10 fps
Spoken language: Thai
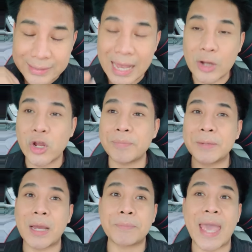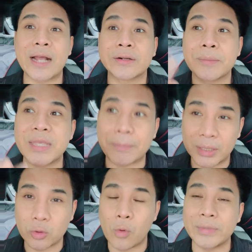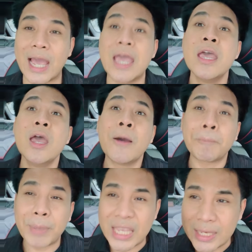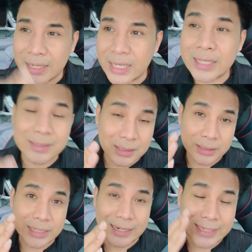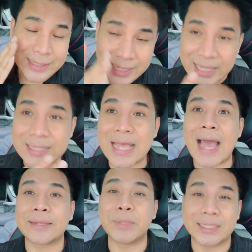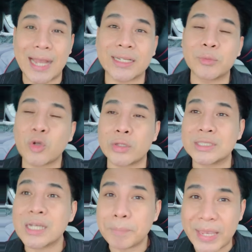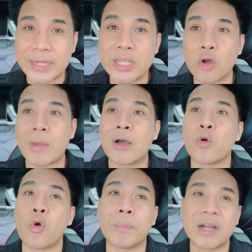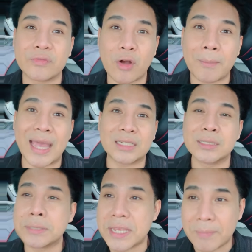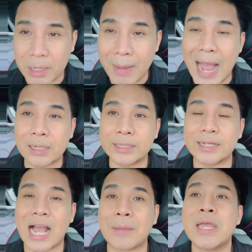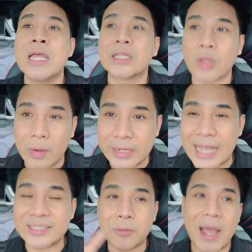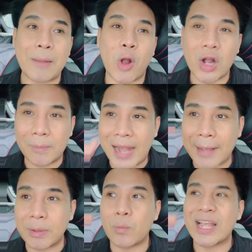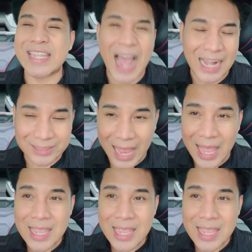สาวน้อยเพชรบ้านแพงระเบียบปฐมเนี่ยปีนี้อย่างเช่นเสียงอีสานเหมือนกันครับทุกคนซึ่งปีนี้ออกมาโอ้โหเพอร์ฟอร์แมนซ์คือดีมากๆเลยนะครับ ตอนนี้เจ้าภาพก็กำลังแบบว่าอยากจะ